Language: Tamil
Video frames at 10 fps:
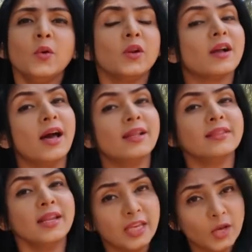ஒரு
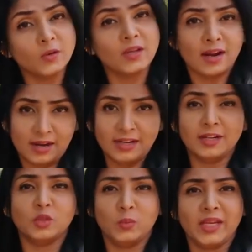காலத்தில் இயக்குனராக
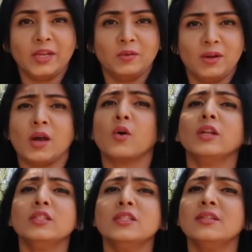அடியெடுத்து வைக்கணும்னா
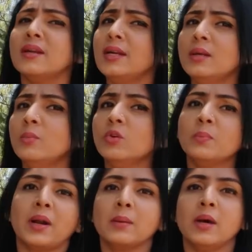குறைஞ்சது ரெண்டு மூணு
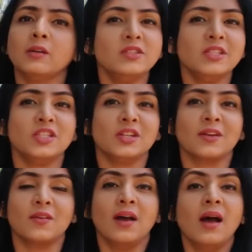படமாவது
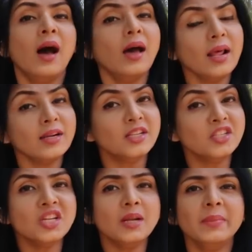செஞ்சுருக்கோம் ஆனால்
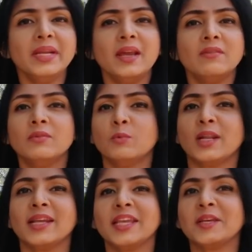டிஜிட்டல் மீடியாவின்
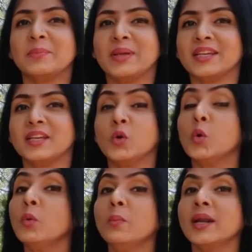வருகைக்கு பிறகு
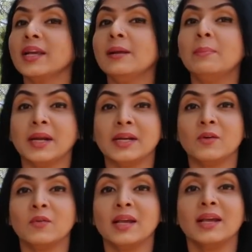குறும்படங்கள்
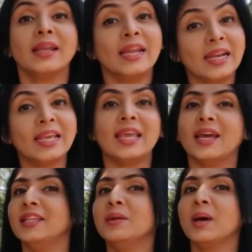பண்ணுறவங்க எண்ணிக்கை
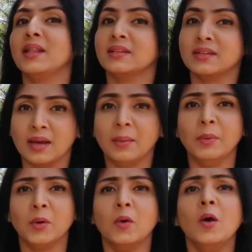அதிகமானதுக்கு
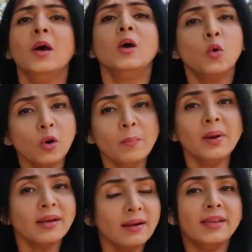அப்புறம்
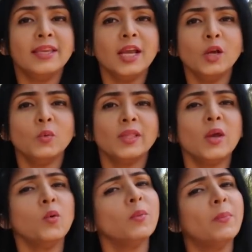குறும்படங்கள்
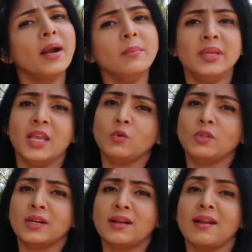இயக்குவதே ஒரு படம்
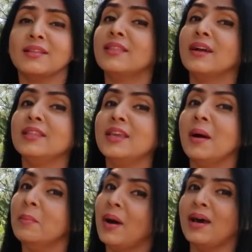இயக்குவதற்கான
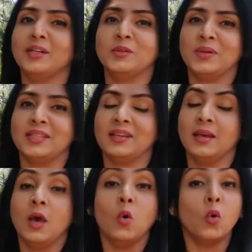தகுதியாக மாறிட்டு வருது
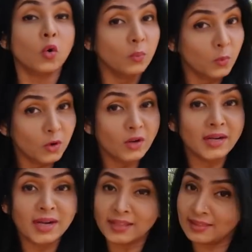ஒரு முழு
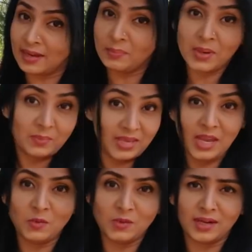நீள திரைப்படம்
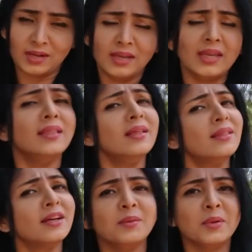இயக்குவதற்கு இந்த
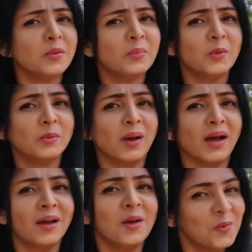தகுதி மட்டும் போதுமா
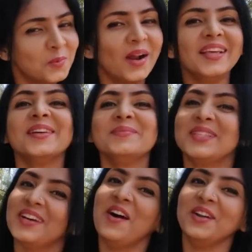வணக்கம்
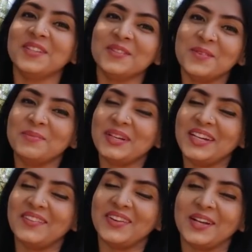இது ஹாட் அண்ட்
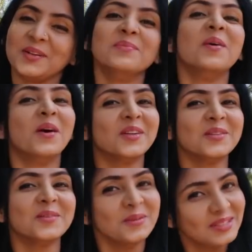மீடியா வழங்கும் ஹாட்
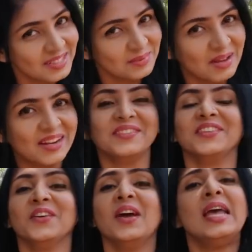அண்ட் சினிமா
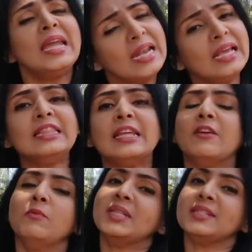ரிவ்யூ இன்னைக்கு
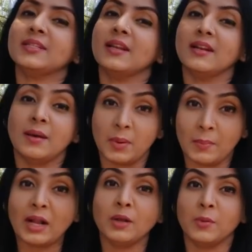திரை விமர்சனத்தில் நம்ம
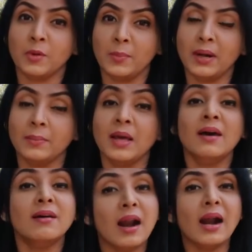பார்க்க போற படம்
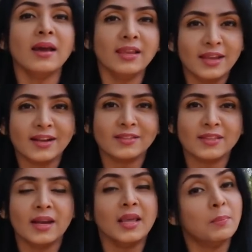ராணா
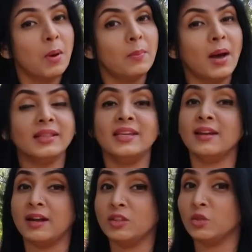இயக்கத்தில் ஹிப்ஹாப் ஆதி
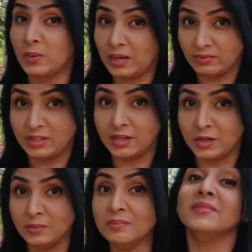நடித்து
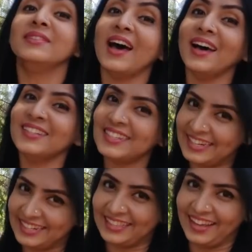வெளிவந்திருக்கும் நான்
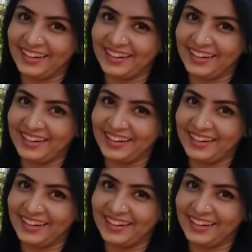சிரித்தேன்